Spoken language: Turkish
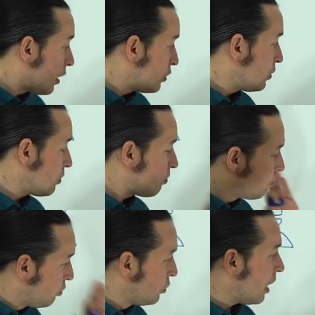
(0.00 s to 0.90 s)
E,
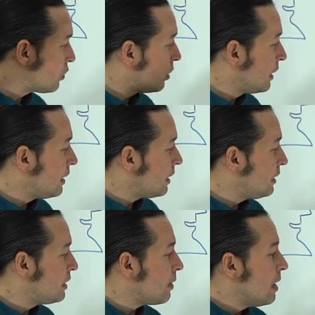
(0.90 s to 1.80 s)
bundan dolayı ne
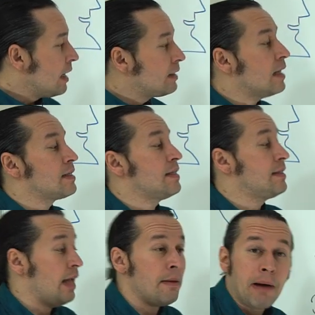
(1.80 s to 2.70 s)
diyeceğim? Das
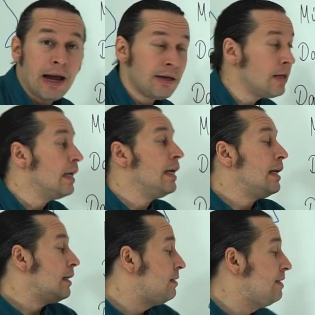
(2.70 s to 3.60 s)
ist der Mann
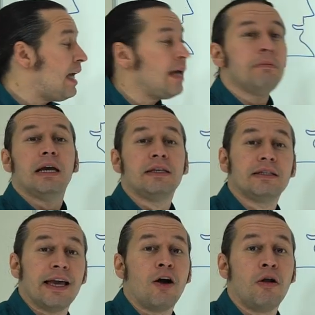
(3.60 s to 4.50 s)
dem
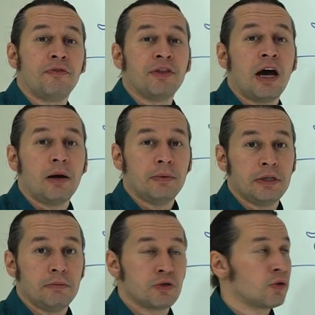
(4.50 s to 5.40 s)
ich geholfen habe
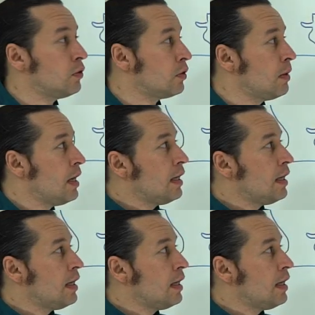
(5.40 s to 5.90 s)
demiş oluyorum.